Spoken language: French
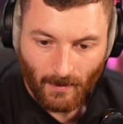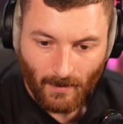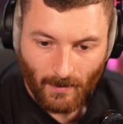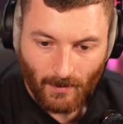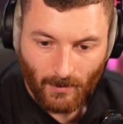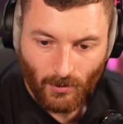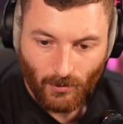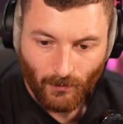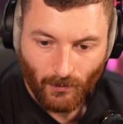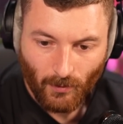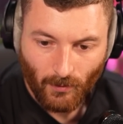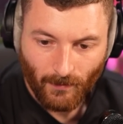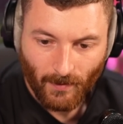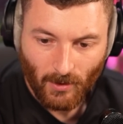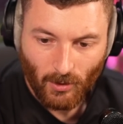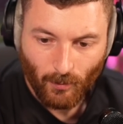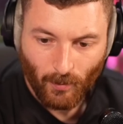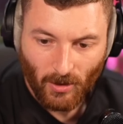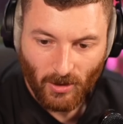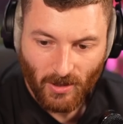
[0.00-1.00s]
Si tu veux, en
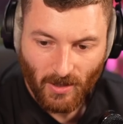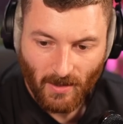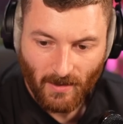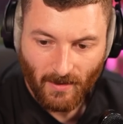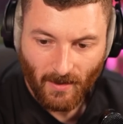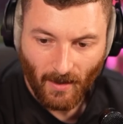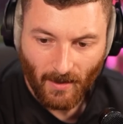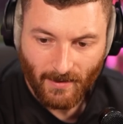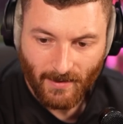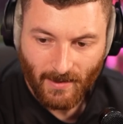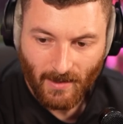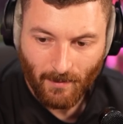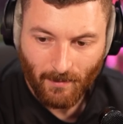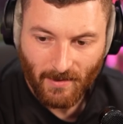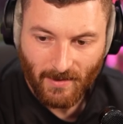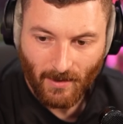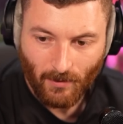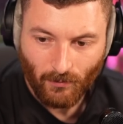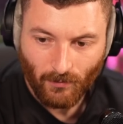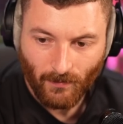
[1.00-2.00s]
vrai, tu peux acheter des déracinés, mais
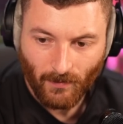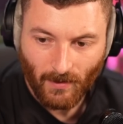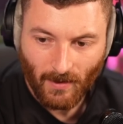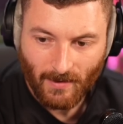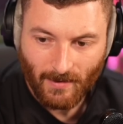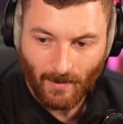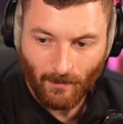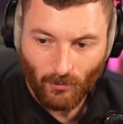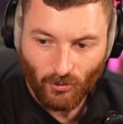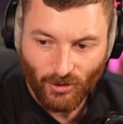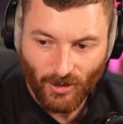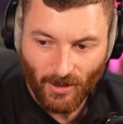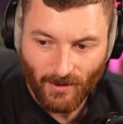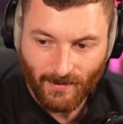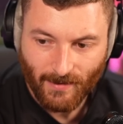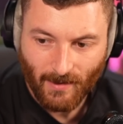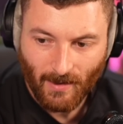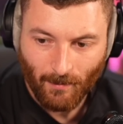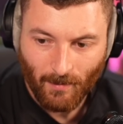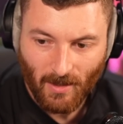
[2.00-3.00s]
ça coûte extrêmement cher,
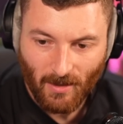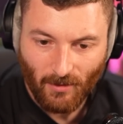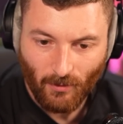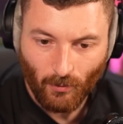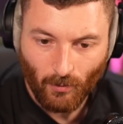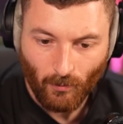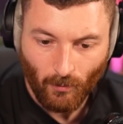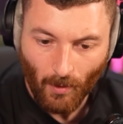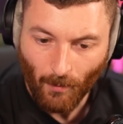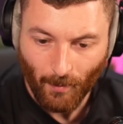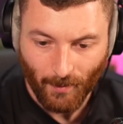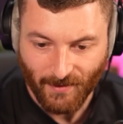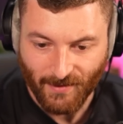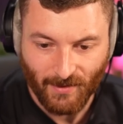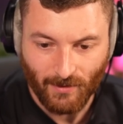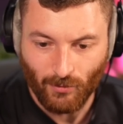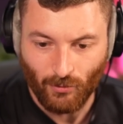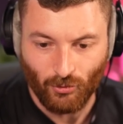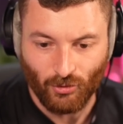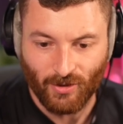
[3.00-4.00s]
c'est des milliers d'euros. Ouais, ouais,
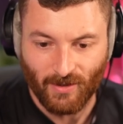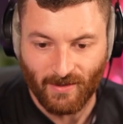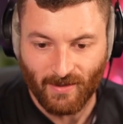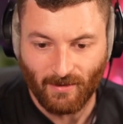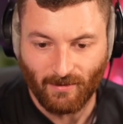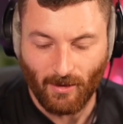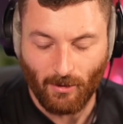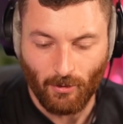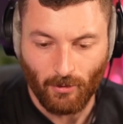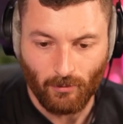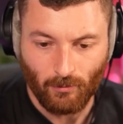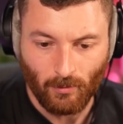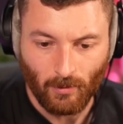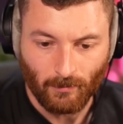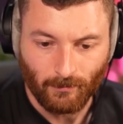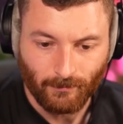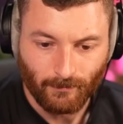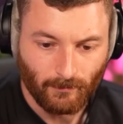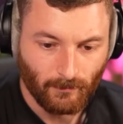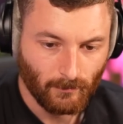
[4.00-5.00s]
c'est ce que je disais tout à l'heure, quoi.